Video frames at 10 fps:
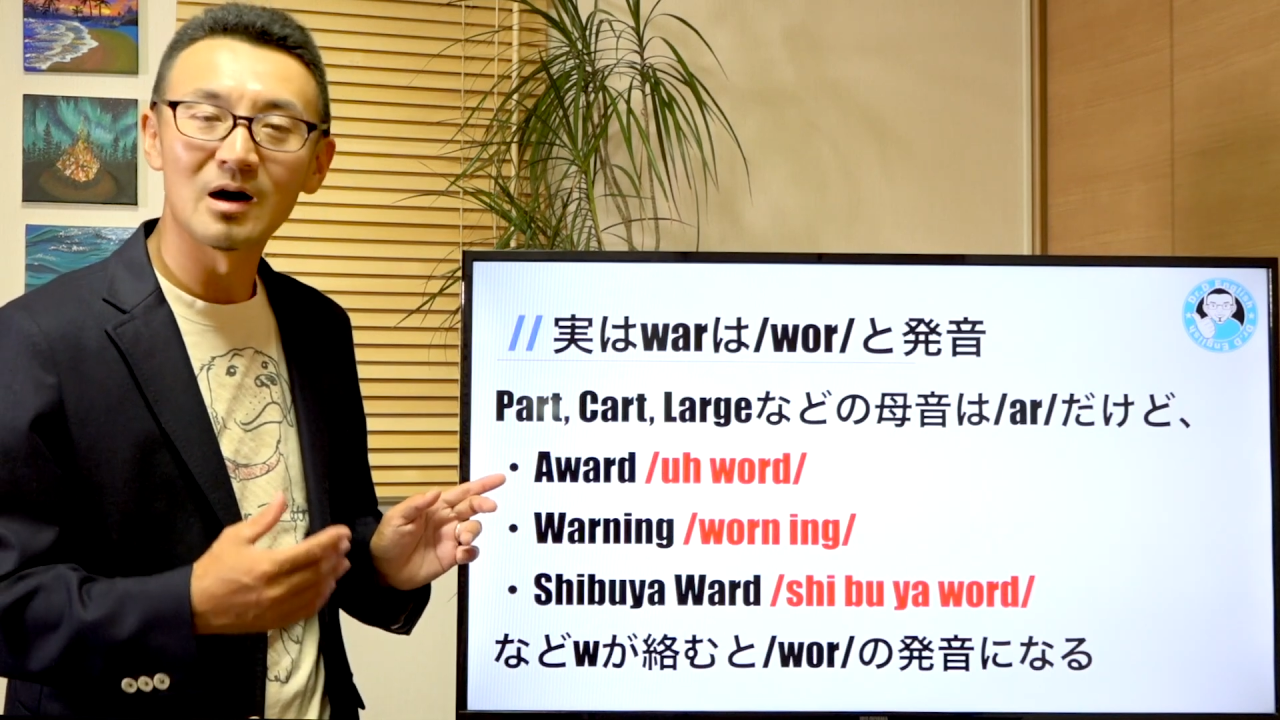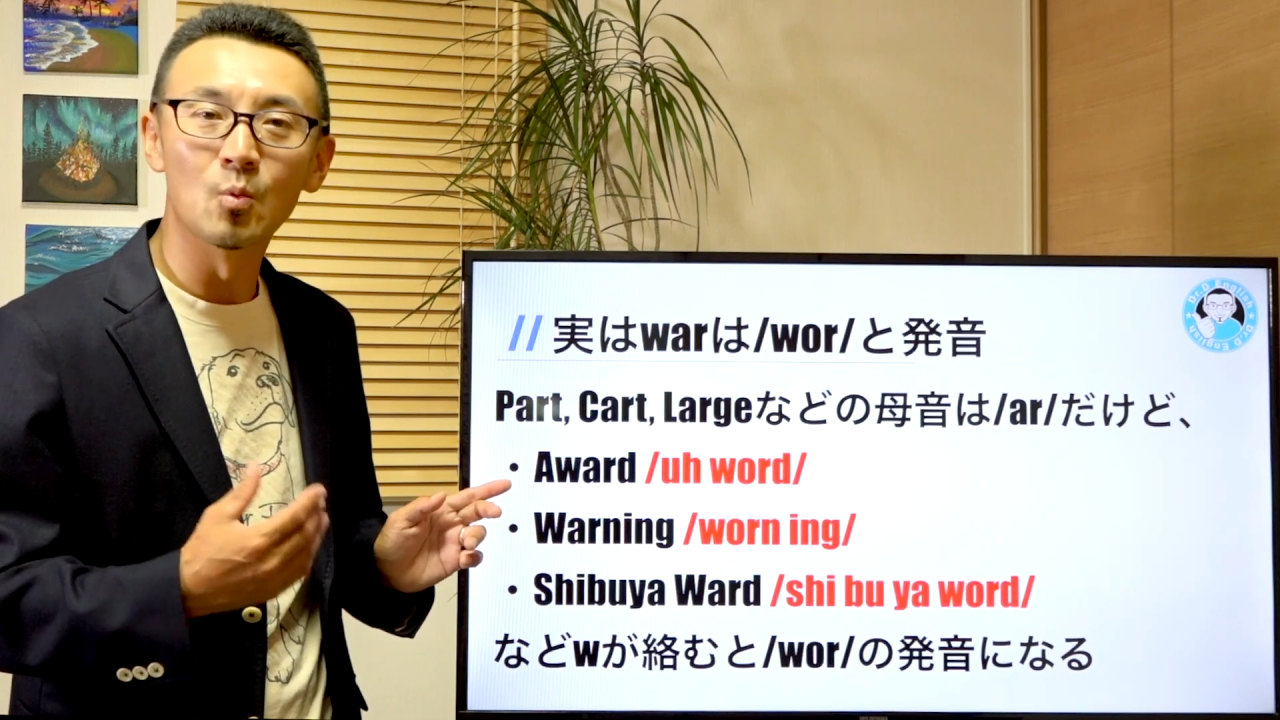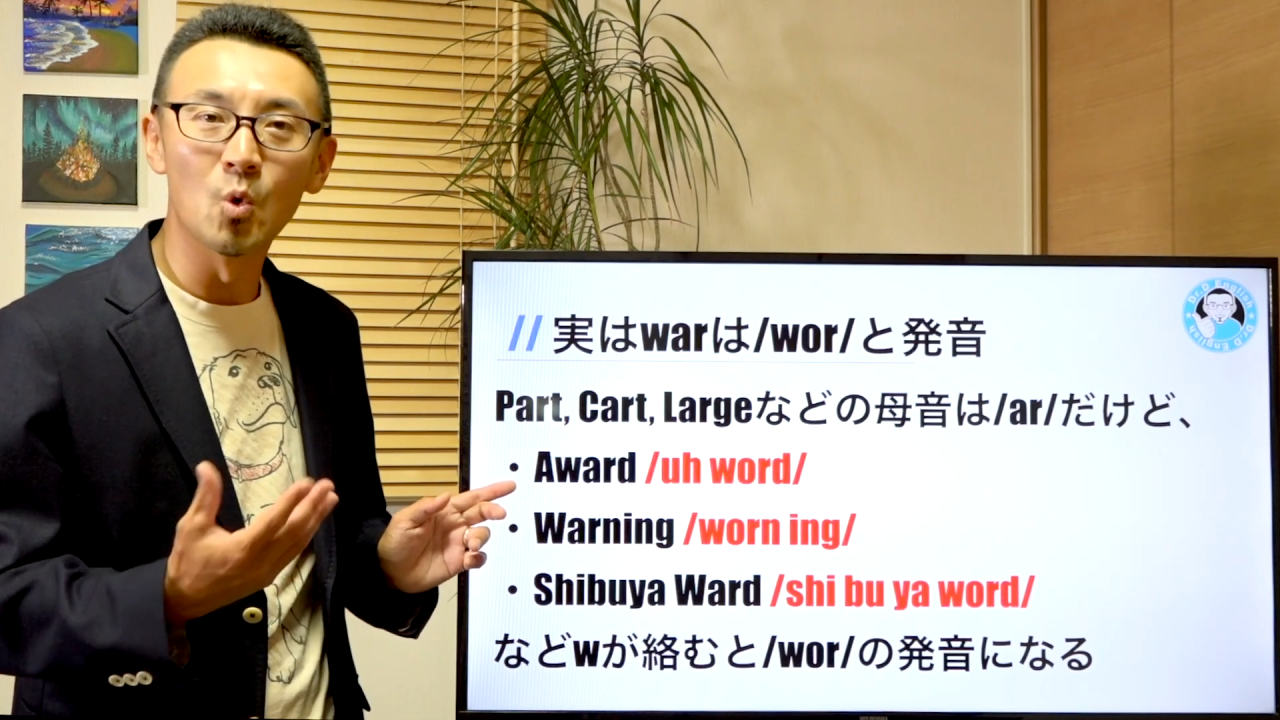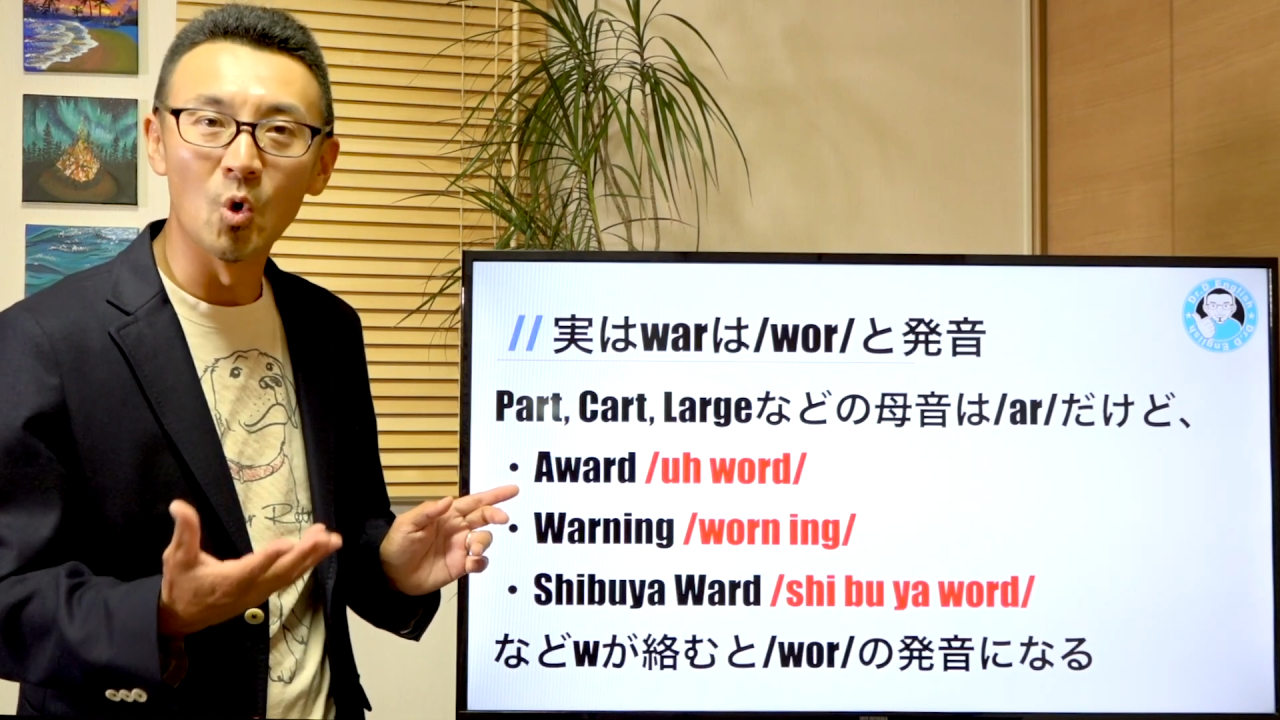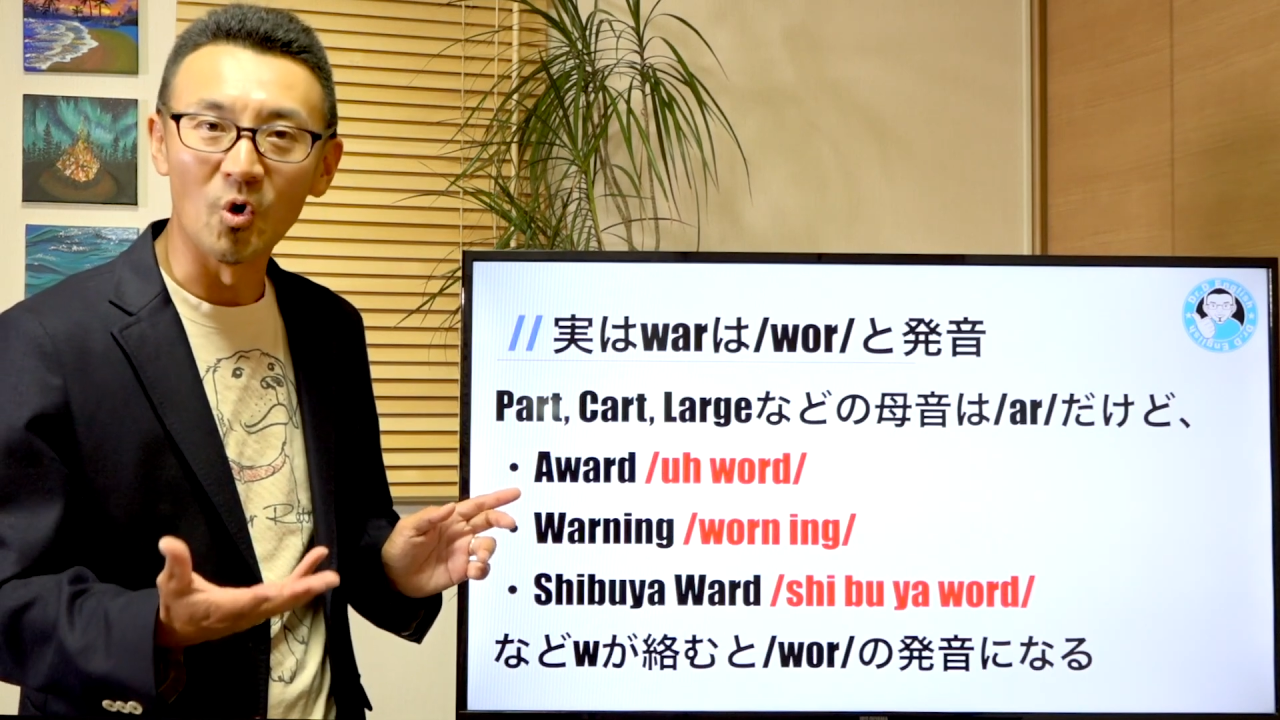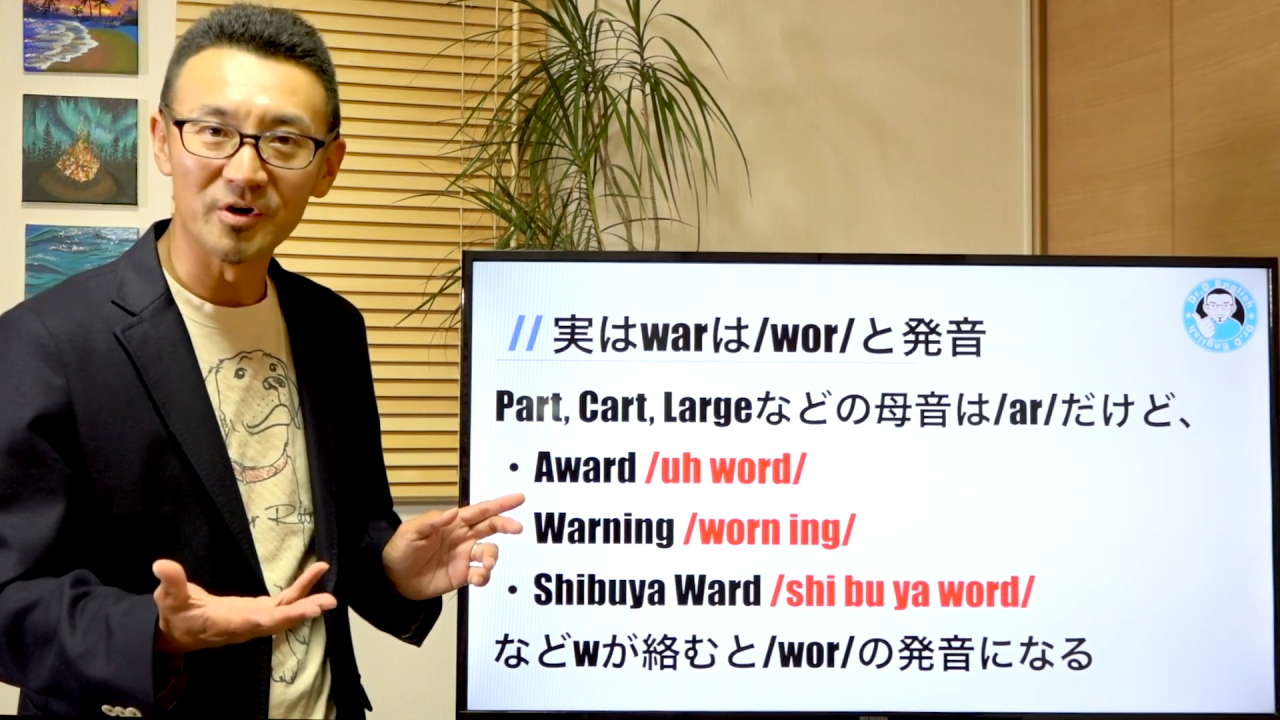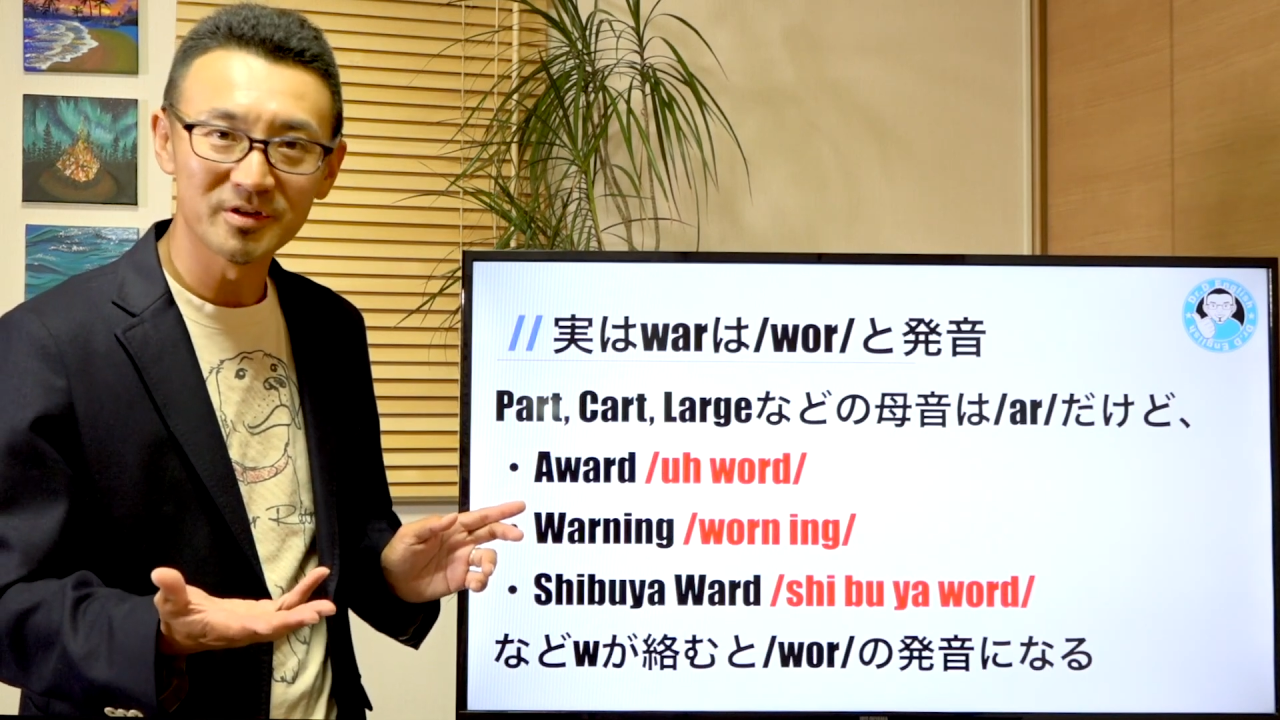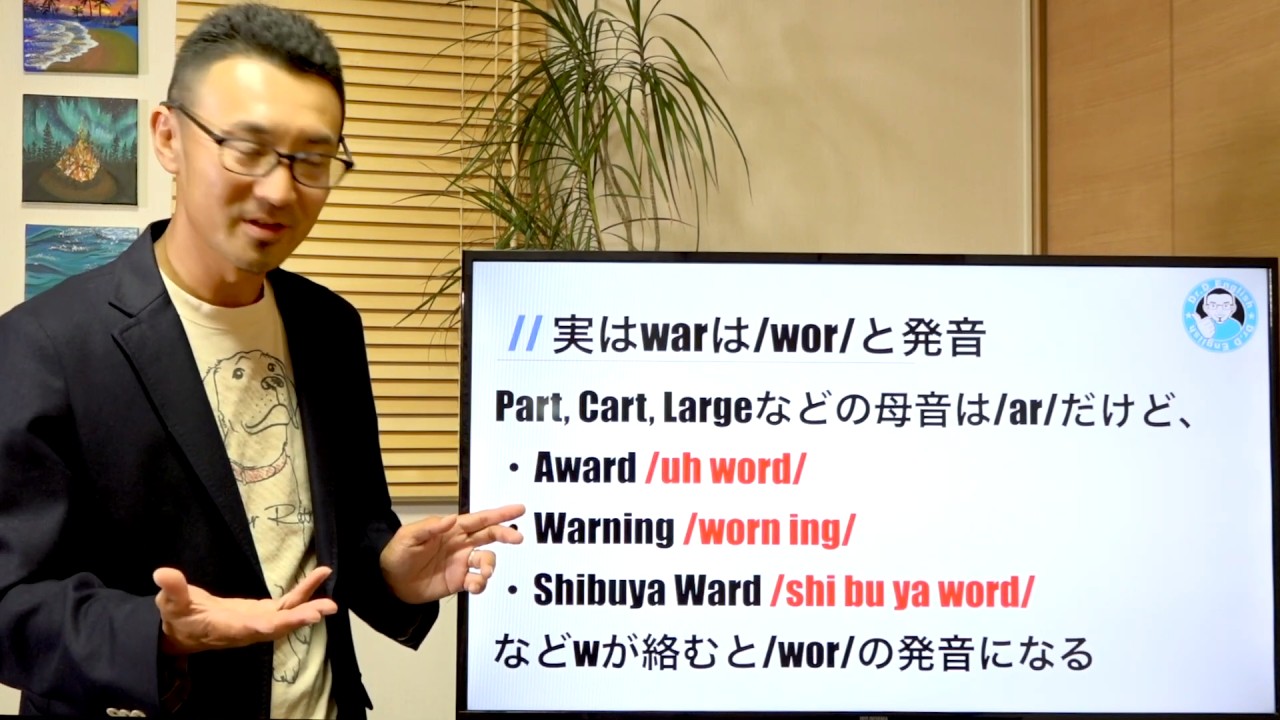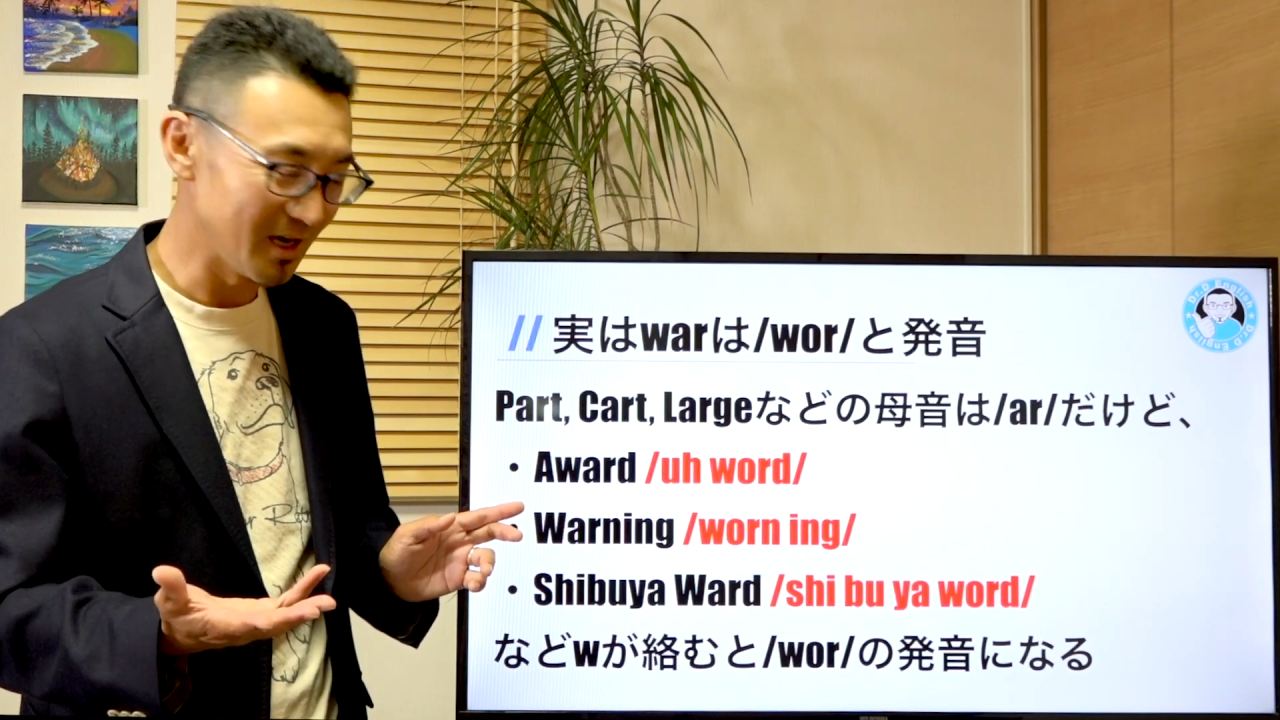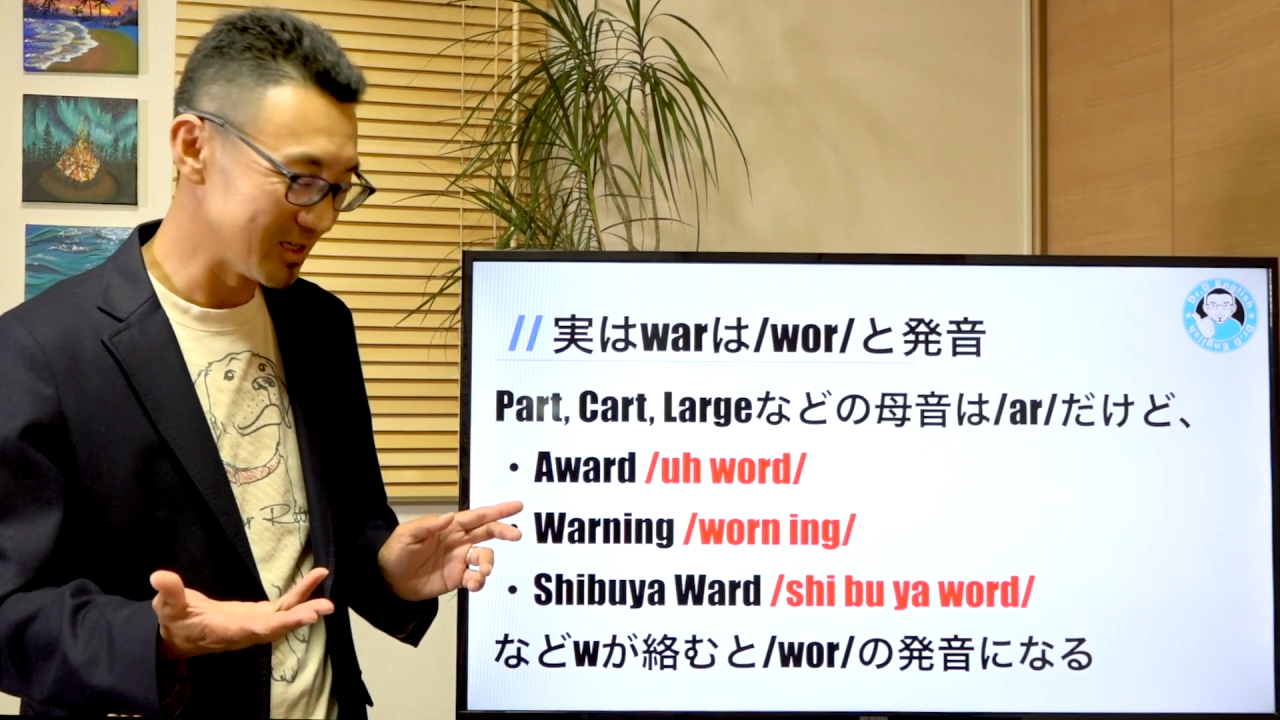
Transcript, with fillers: Award って